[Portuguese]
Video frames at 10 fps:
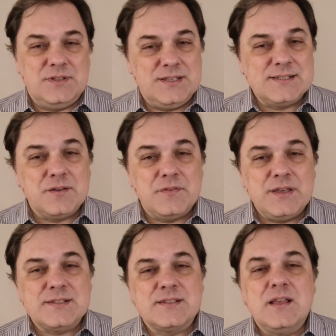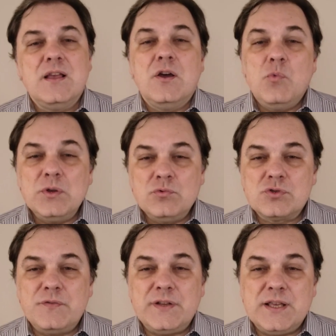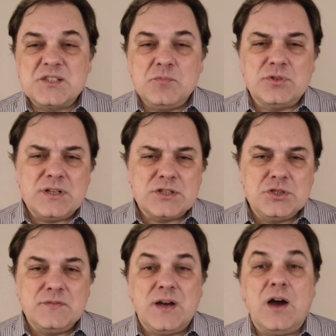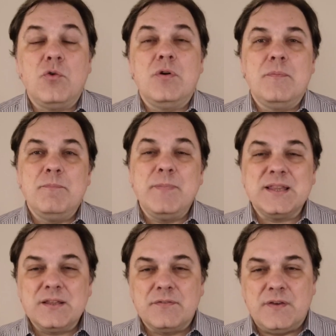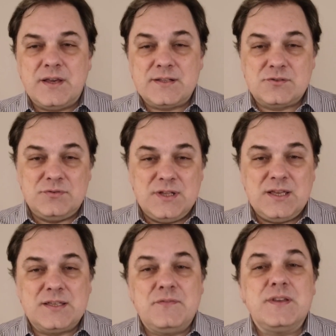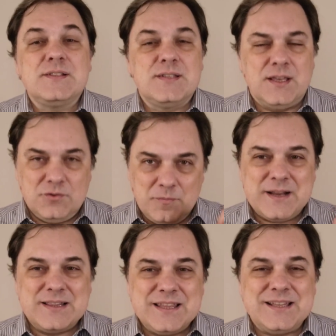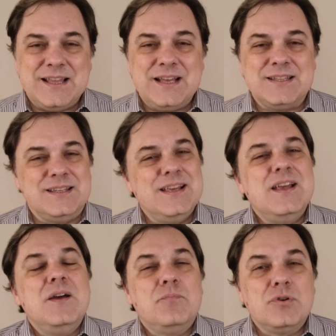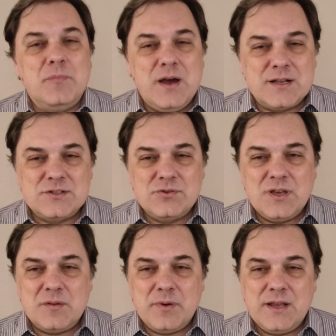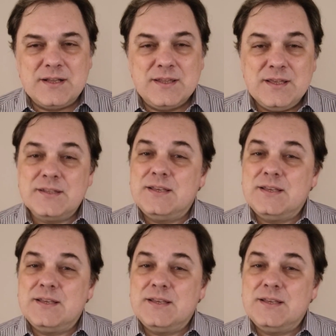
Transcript: E dessa vez, o anúncio oferece uma alternativa ao metaverso, ideia que vem sendo martelada por Mark Zuckerberg,